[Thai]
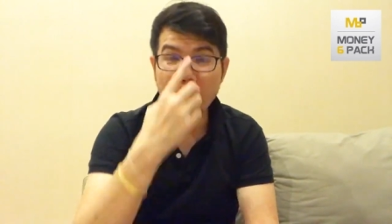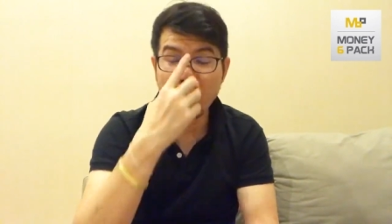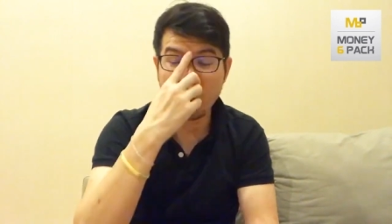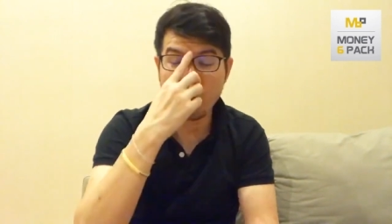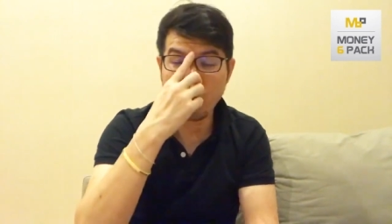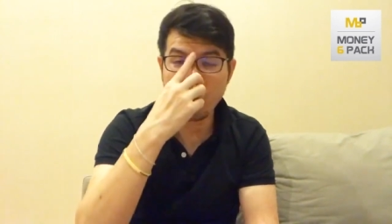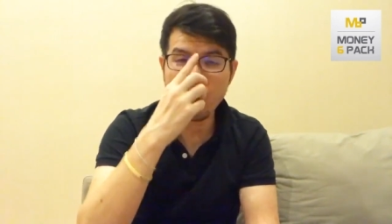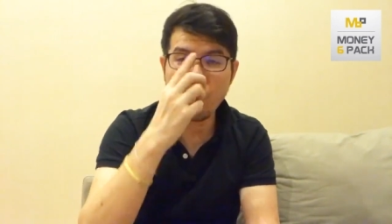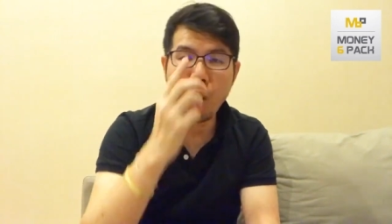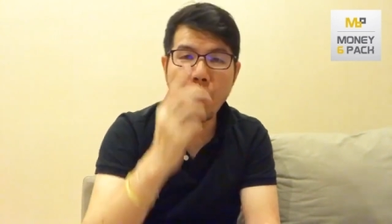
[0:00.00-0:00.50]
ก
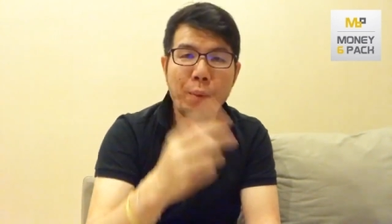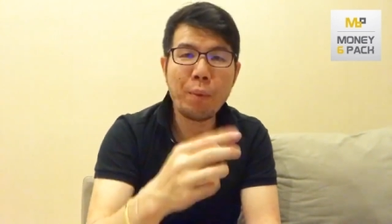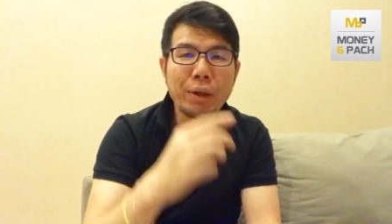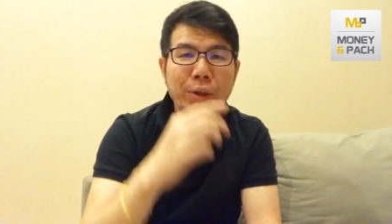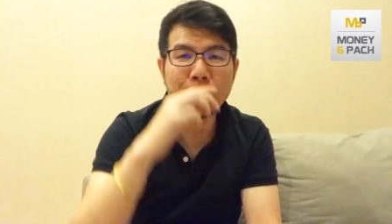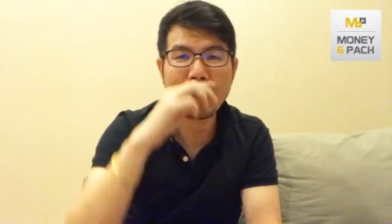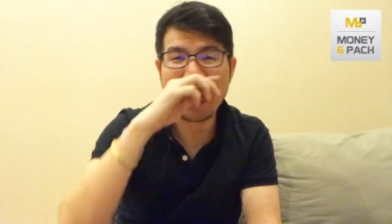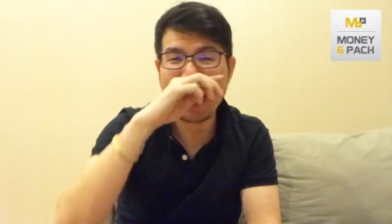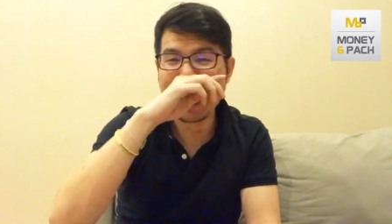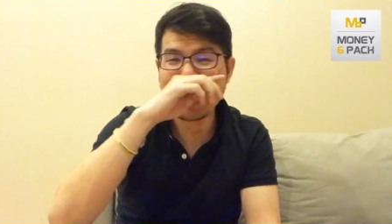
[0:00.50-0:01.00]
ลัวว่า
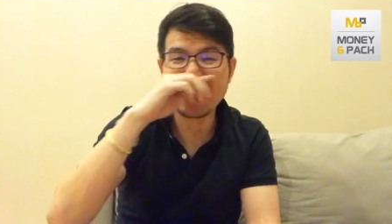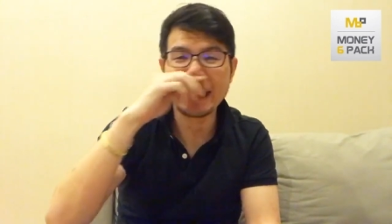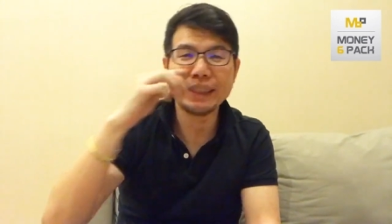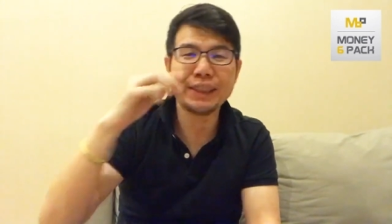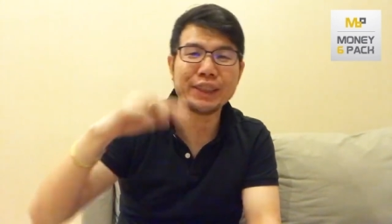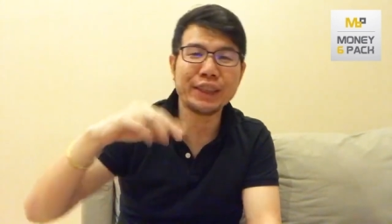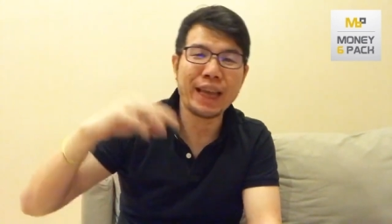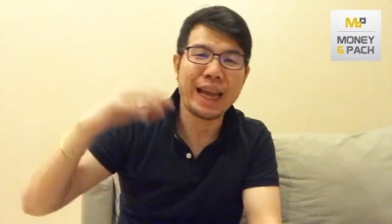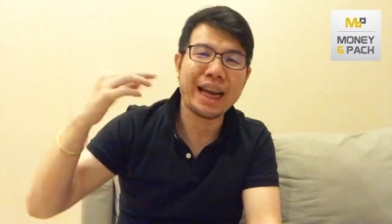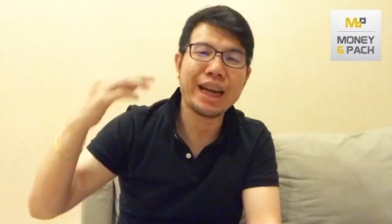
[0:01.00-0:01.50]
ตัวเองจะ
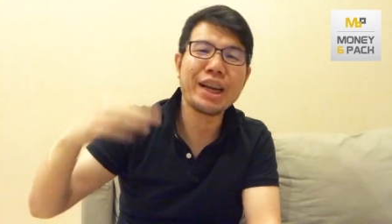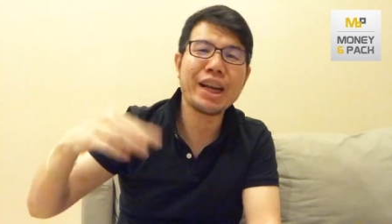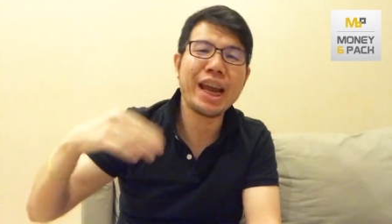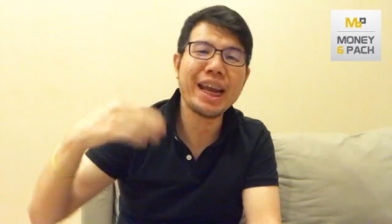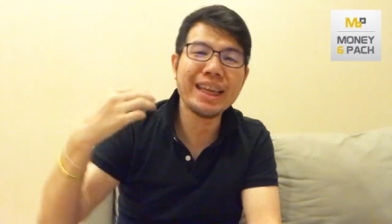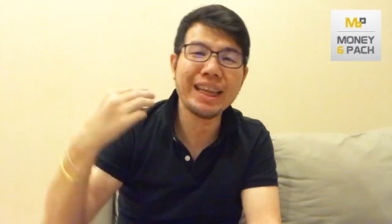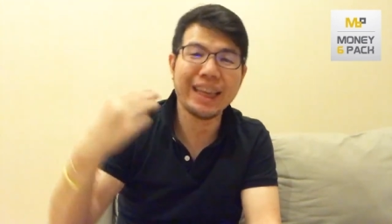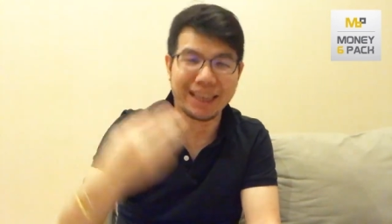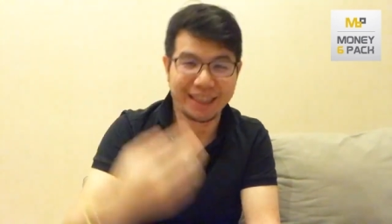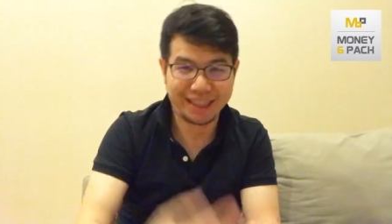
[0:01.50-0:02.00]
เสียเคร
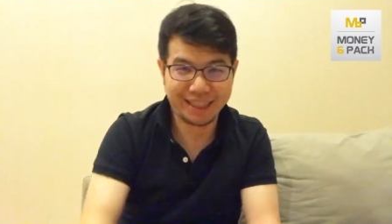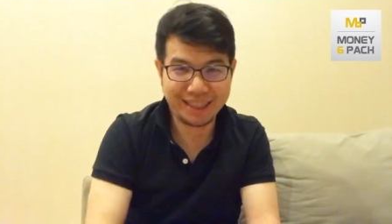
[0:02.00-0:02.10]
ดิต